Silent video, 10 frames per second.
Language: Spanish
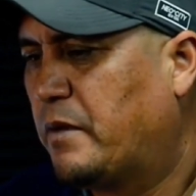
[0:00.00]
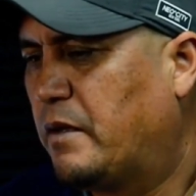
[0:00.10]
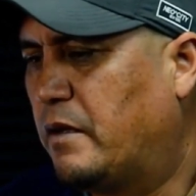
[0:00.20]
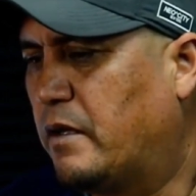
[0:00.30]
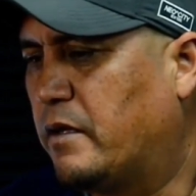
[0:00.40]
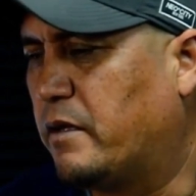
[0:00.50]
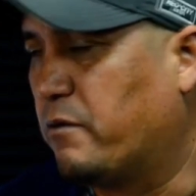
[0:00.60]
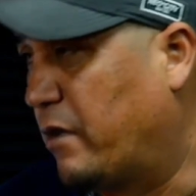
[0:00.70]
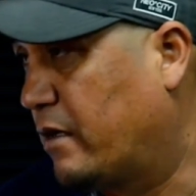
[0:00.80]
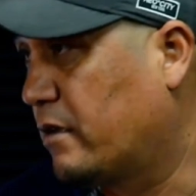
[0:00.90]
Y le dije, te
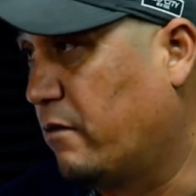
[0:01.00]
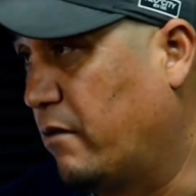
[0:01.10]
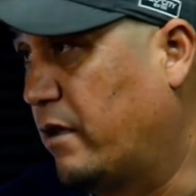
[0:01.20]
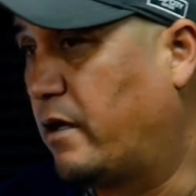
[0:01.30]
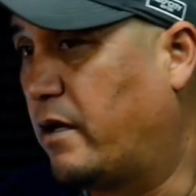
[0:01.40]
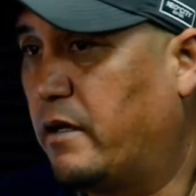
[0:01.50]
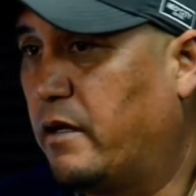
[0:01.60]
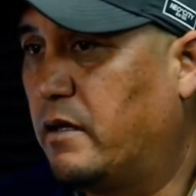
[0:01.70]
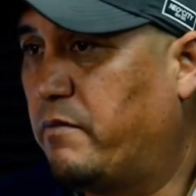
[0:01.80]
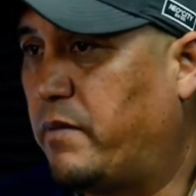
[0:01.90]
voy a, te voy a dejar aquí en
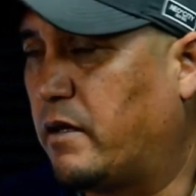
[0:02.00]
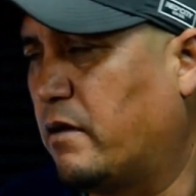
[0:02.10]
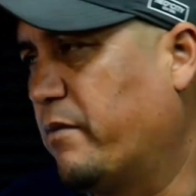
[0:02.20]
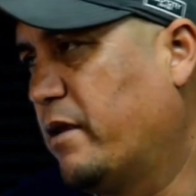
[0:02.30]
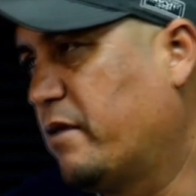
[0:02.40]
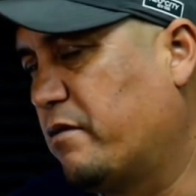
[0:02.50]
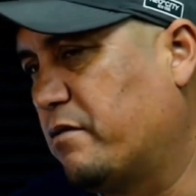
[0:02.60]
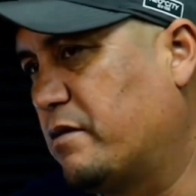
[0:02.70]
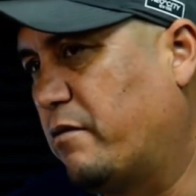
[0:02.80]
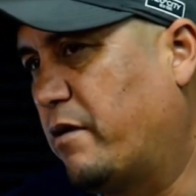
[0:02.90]
el departamento,
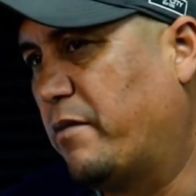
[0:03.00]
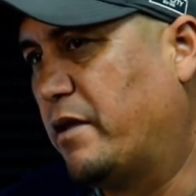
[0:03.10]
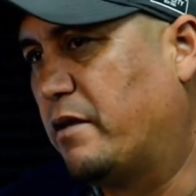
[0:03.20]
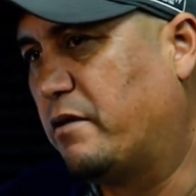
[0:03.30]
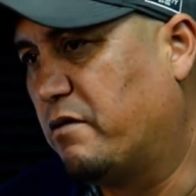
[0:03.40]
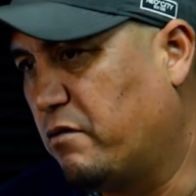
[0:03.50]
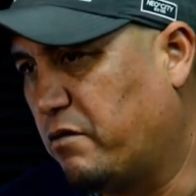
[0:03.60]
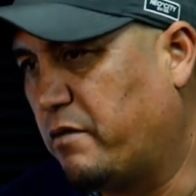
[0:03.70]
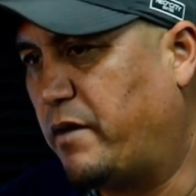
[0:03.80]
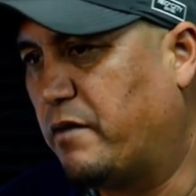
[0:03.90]
obviamente yo, yo
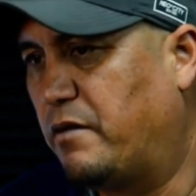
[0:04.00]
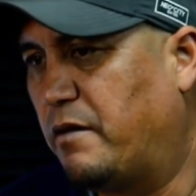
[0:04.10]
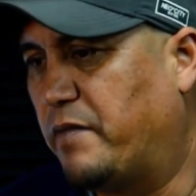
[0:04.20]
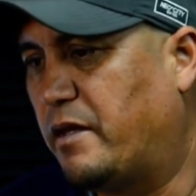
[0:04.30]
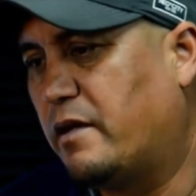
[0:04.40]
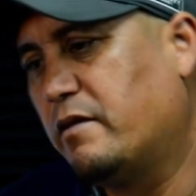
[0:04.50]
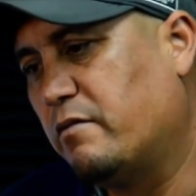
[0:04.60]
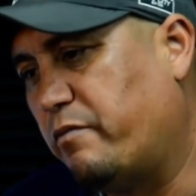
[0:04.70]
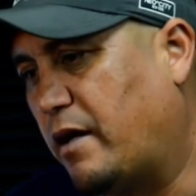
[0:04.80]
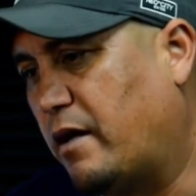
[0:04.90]
te pago la mitad y tú
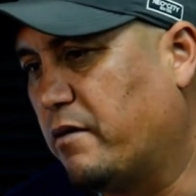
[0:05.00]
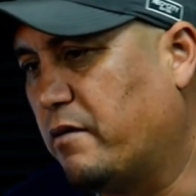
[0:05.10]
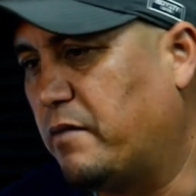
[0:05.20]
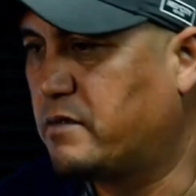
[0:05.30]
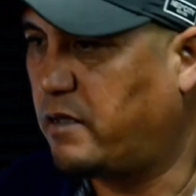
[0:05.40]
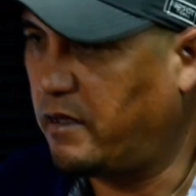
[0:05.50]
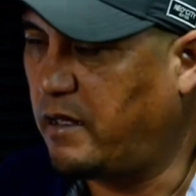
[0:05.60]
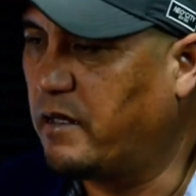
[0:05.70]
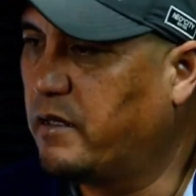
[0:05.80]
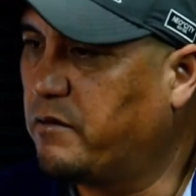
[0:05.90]
pagas lo demás, tráete a
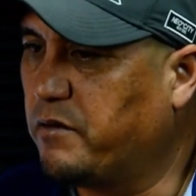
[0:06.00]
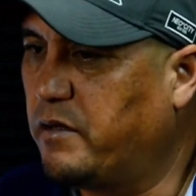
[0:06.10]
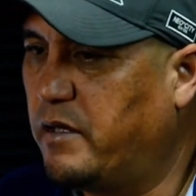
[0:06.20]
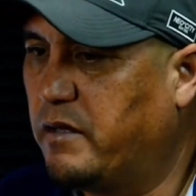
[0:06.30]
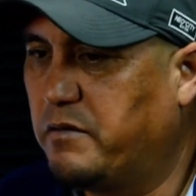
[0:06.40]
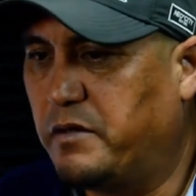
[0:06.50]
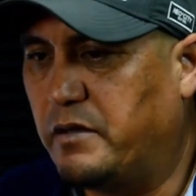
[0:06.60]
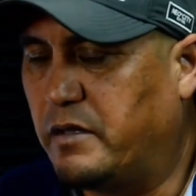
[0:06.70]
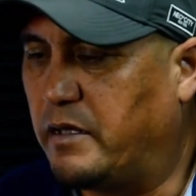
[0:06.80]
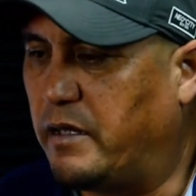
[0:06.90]
alguien contigo y
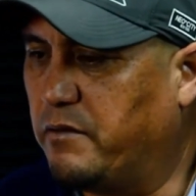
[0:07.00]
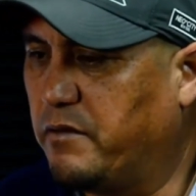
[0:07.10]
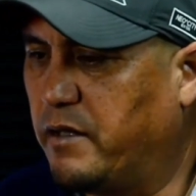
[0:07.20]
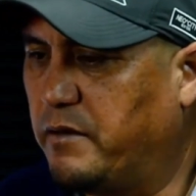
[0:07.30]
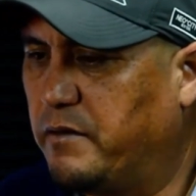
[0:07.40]
que te ayuden, le digo.